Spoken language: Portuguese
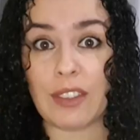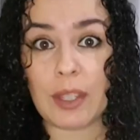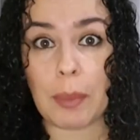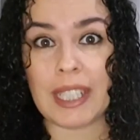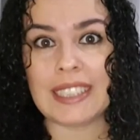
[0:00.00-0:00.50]

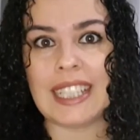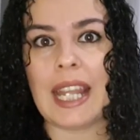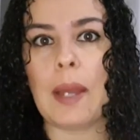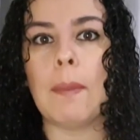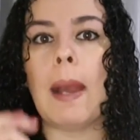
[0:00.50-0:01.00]
Incrível que pareça,
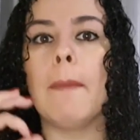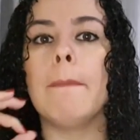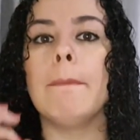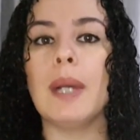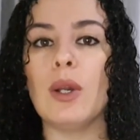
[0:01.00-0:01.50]
ele é uma
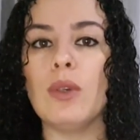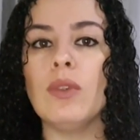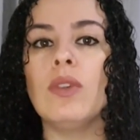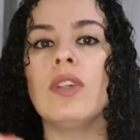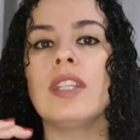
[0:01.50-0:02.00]

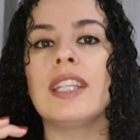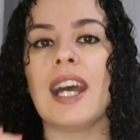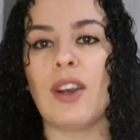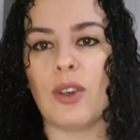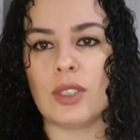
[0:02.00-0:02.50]
mão
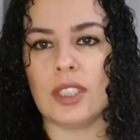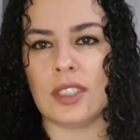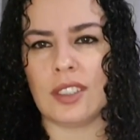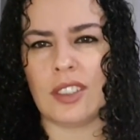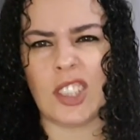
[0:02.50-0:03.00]
na
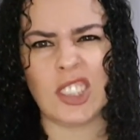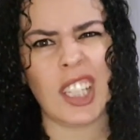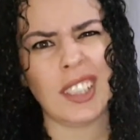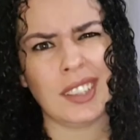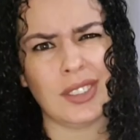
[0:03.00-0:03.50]
roda. Eu acho
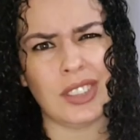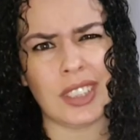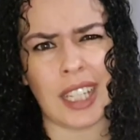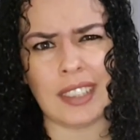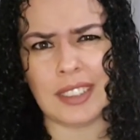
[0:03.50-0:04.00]
que é assim o
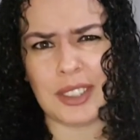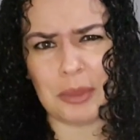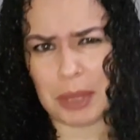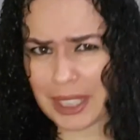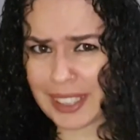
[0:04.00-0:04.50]
ditado, se eu
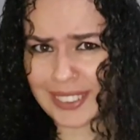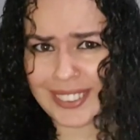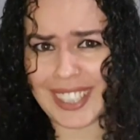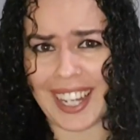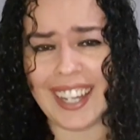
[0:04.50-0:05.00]
não me
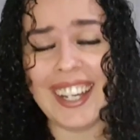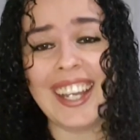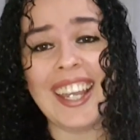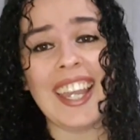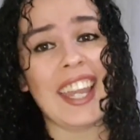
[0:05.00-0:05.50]
engano, tá?
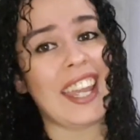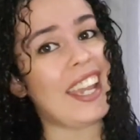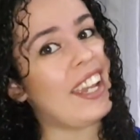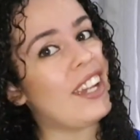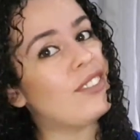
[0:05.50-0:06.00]

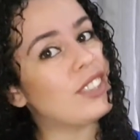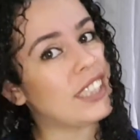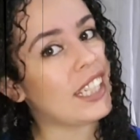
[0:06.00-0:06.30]
É, eu vou